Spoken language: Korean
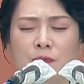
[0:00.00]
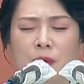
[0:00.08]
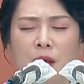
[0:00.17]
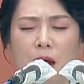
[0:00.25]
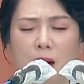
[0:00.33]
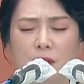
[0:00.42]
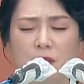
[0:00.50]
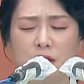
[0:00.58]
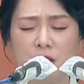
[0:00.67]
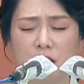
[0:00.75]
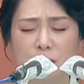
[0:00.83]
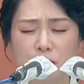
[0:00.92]
아버지를
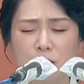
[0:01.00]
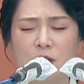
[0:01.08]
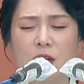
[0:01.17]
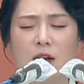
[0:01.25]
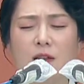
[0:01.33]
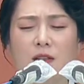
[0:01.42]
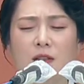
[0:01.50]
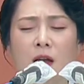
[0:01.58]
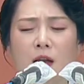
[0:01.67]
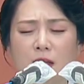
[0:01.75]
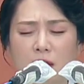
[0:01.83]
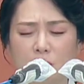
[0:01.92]
기쁘시게 하는
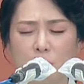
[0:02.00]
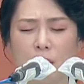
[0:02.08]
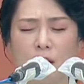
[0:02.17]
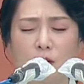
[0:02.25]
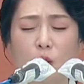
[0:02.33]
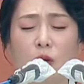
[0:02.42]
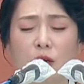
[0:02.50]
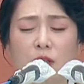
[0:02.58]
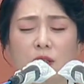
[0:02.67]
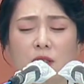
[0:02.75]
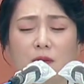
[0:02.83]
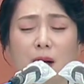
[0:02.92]
기도의 양을
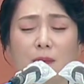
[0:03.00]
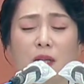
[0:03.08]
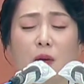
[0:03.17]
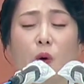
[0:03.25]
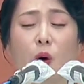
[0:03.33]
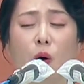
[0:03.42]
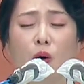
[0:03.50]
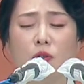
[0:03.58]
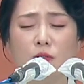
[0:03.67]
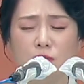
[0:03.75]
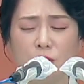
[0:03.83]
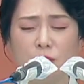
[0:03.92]
올려드리는 만민의
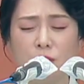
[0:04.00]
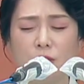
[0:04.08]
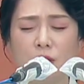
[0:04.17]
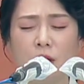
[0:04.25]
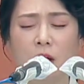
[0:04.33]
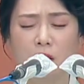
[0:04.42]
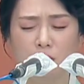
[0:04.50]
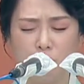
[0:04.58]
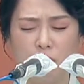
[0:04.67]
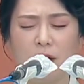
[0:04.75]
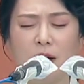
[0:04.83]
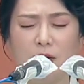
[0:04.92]
모든 성도들이
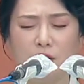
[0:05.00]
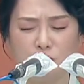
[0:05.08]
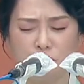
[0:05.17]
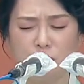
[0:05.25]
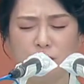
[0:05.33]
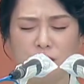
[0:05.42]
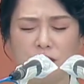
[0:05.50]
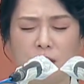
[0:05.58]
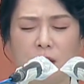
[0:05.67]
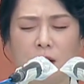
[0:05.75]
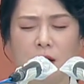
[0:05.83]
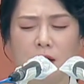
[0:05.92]
되게 하여 주옵소서
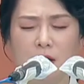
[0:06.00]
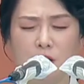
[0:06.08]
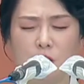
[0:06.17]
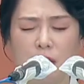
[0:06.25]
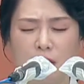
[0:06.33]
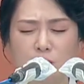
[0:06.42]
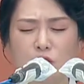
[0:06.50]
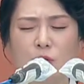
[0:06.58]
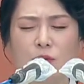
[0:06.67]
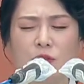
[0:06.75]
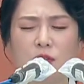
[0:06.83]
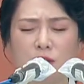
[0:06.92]
기도에 힘
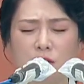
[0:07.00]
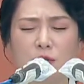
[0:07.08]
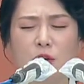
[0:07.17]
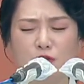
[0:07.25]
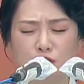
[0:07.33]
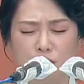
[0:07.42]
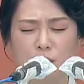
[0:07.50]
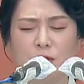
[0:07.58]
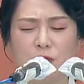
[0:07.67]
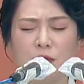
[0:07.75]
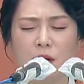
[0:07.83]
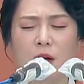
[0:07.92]
주옵소서 능력
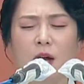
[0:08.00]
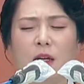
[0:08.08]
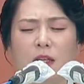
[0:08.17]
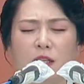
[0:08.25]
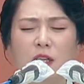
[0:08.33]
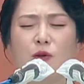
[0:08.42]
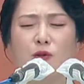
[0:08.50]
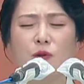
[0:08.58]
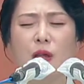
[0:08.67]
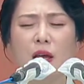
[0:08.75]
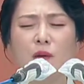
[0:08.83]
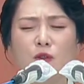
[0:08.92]
주옵소서 이 기도도
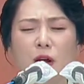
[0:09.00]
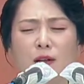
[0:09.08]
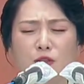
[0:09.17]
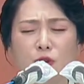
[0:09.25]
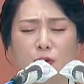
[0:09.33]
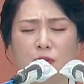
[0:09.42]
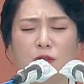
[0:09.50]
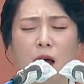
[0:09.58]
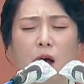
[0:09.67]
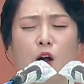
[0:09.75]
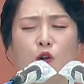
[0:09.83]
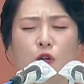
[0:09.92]
내 힘으로 할 수 없으나
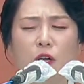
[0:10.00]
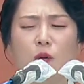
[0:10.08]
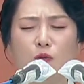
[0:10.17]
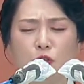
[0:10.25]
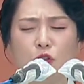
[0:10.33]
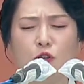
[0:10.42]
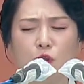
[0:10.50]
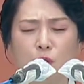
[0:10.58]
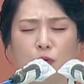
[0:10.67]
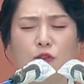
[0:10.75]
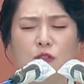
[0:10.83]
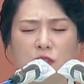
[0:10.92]
우리가 무릎 꿇고
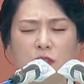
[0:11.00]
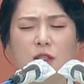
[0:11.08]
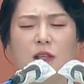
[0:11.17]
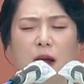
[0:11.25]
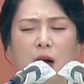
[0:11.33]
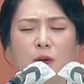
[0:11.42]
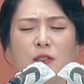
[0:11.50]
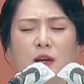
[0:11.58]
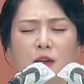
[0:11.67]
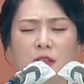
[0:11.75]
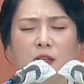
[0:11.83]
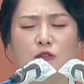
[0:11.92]
부르짖을 때 아버지가
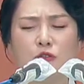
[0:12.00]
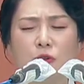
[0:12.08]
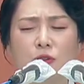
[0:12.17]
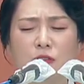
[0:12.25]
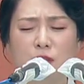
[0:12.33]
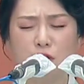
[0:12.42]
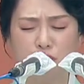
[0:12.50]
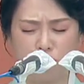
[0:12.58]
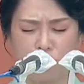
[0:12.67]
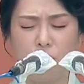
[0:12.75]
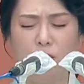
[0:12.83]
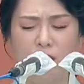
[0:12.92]
은혜 주시고 능력
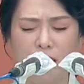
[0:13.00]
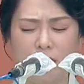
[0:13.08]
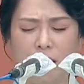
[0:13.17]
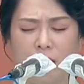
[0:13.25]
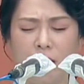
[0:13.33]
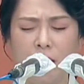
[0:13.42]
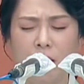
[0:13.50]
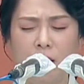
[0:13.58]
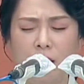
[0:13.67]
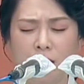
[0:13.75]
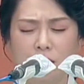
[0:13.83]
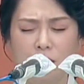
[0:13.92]
주시옵나니
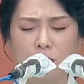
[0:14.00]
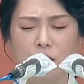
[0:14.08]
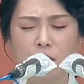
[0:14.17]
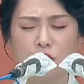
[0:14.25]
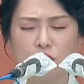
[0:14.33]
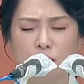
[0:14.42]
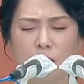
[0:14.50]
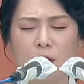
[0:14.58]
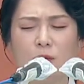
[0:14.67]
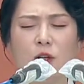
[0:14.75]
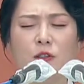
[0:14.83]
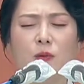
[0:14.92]
성령의 충만함을
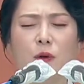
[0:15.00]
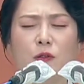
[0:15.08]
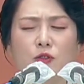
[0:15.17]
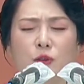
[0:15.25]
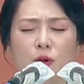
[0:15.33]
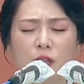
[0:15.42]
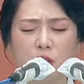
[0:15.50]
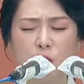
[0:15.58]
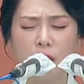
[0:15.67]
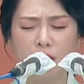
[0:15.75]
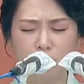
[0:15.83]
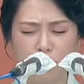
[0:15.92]
전입혀 주시고 기도에
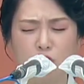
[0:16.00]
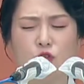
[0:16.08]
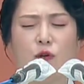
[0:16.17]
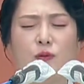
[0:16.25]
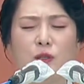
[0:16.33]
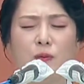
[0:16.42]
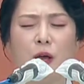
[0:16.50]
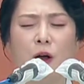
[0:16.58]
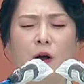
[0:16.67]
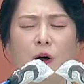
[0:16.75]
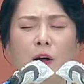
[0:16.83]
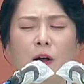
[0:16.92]
힘을
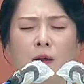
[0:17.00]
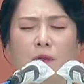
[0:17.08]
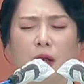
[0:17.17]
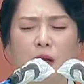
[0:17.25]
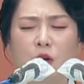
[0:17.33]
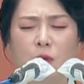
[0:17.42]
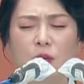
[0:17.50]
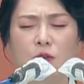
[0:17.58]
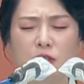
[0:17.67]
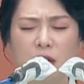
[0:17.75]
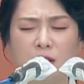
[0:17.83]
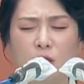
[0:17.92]
주옵시며 내일로
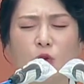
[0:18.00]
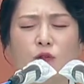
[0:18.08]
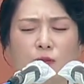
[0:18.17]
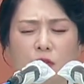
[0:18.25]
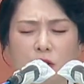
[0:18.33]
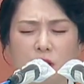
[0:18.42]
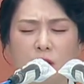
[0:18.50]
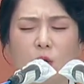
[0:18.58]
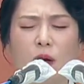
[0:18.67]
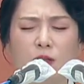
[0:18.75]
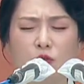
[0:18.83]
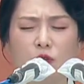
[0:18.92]
미루지 아니고 오늘부터
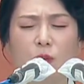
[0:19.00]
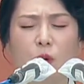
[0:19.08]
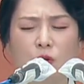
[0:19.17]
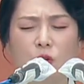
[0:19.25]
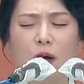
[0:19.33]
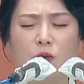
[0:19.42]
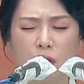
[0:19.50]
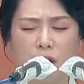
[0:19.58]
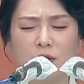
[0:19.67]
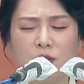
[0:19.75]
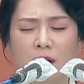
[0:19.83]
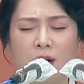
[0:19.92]
기도하는 우리 모두가
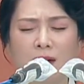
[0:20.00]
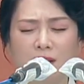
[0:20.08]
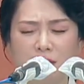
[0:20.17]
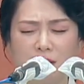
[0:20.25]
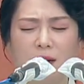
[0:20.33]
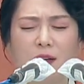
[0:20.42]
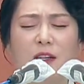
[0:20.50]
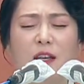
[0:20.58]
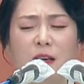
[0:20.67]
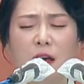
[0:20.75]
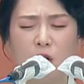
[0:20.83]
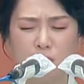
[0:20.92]
되어져 세상을
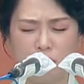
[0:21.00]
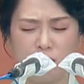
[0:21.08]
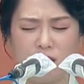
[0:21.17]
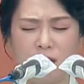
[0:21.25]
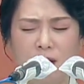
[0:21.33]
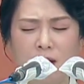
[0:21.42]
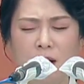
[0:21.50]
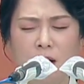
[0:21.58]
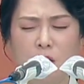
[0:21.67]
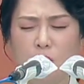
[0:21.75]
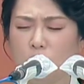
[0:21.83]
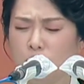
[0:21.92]
이기게 하옵소서
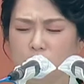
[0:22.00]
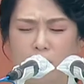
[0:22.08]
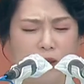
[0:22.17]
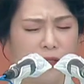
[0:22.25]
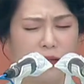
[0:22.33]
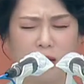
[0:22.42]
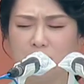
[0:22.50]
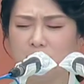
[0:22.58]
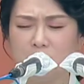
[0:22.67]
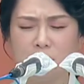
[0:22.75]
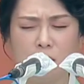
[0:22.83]
원수마귀 사탄은